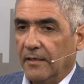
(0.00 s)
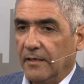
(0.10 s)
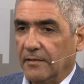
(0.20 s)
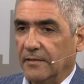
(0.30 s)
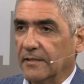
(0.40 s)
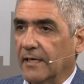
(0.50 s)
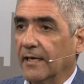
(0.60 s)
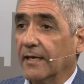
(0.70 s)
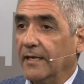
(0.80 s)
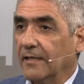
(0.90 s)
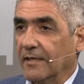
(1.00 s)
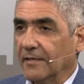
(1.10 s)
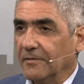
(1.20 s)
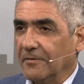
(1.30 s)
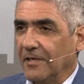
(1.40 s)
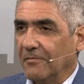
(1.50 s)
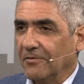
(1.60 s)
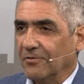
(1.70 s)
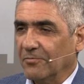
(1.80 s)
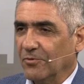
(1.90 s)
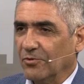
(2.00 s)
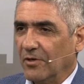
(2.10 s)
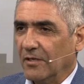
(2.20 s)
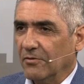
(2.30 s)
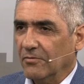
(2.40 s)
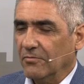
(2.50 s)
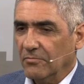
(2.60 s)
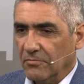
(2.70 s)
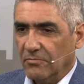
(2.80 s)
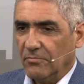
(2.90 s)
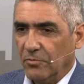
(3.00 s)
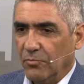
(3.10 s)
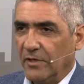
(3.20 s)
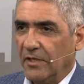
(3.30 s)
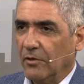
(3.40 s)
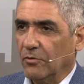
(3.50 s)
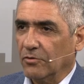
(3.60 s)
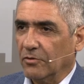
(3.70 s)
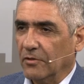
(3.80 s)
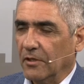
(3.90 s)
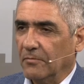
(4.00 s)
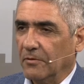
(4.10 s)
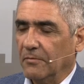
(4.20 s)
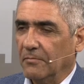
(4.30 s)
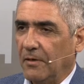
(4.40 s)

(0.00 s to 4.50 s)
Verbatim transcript: eh, cerrar la grieta que se viene hablando hace muchos años, un, buen discurso, digamos.